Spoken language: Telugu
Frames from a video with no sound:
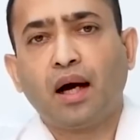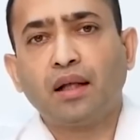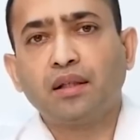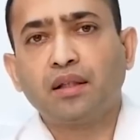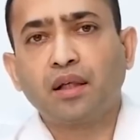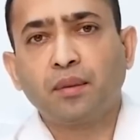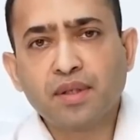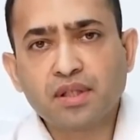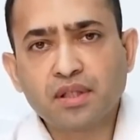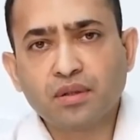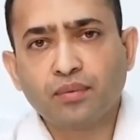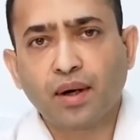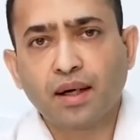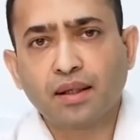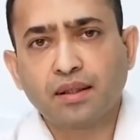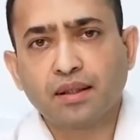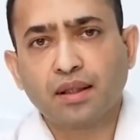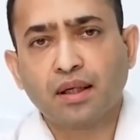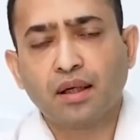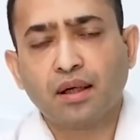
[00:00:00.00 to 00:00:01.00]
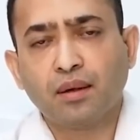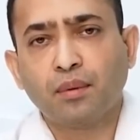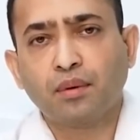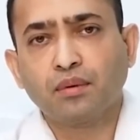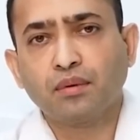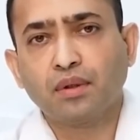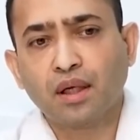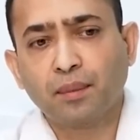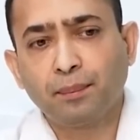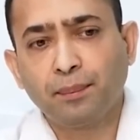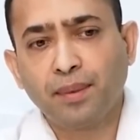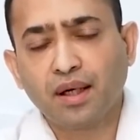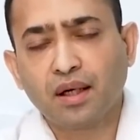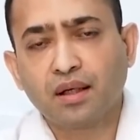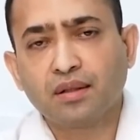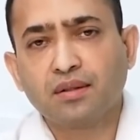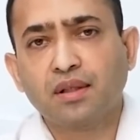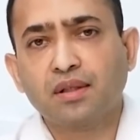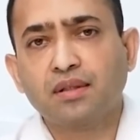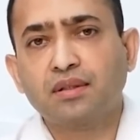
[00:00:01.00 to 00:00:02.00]
అంతకుమించి వాడితే ఏమవుతుందంటే
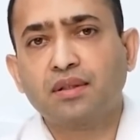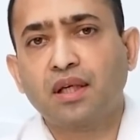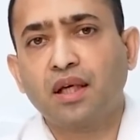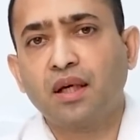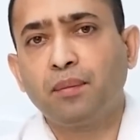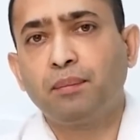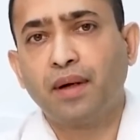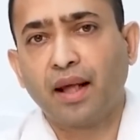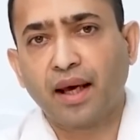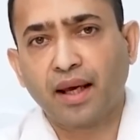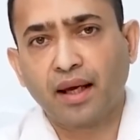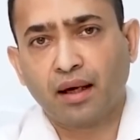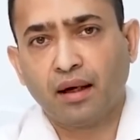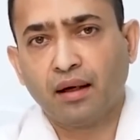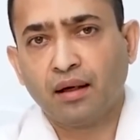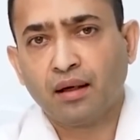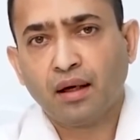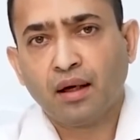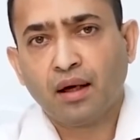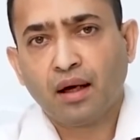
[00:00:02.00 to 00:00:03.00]
బీటా సెల్స్ కీప్ డైయింగ్